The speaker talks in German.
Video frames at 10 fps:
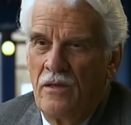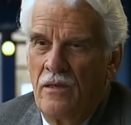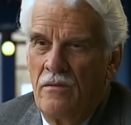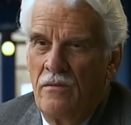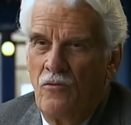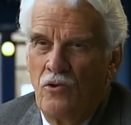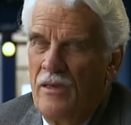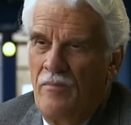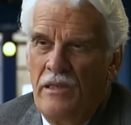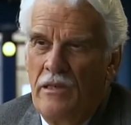Und dann
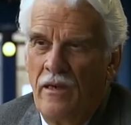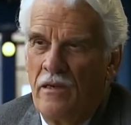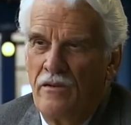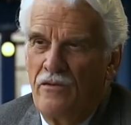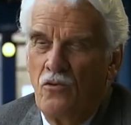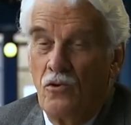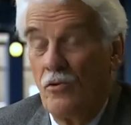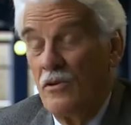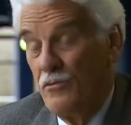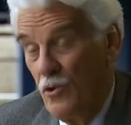wurde eben nie danach
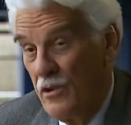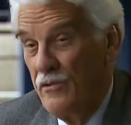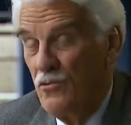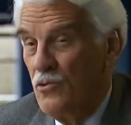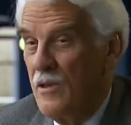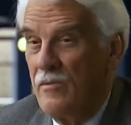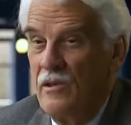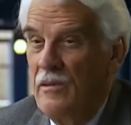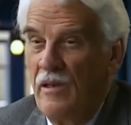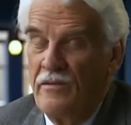gesucht oder es wurde gesucht,
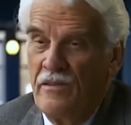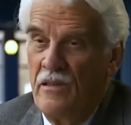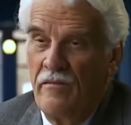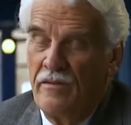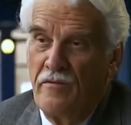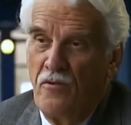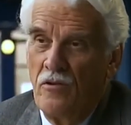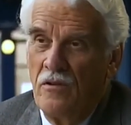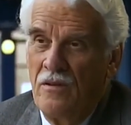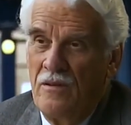aber niemals irgendwas
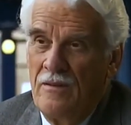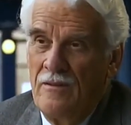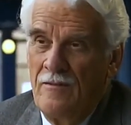gefunden.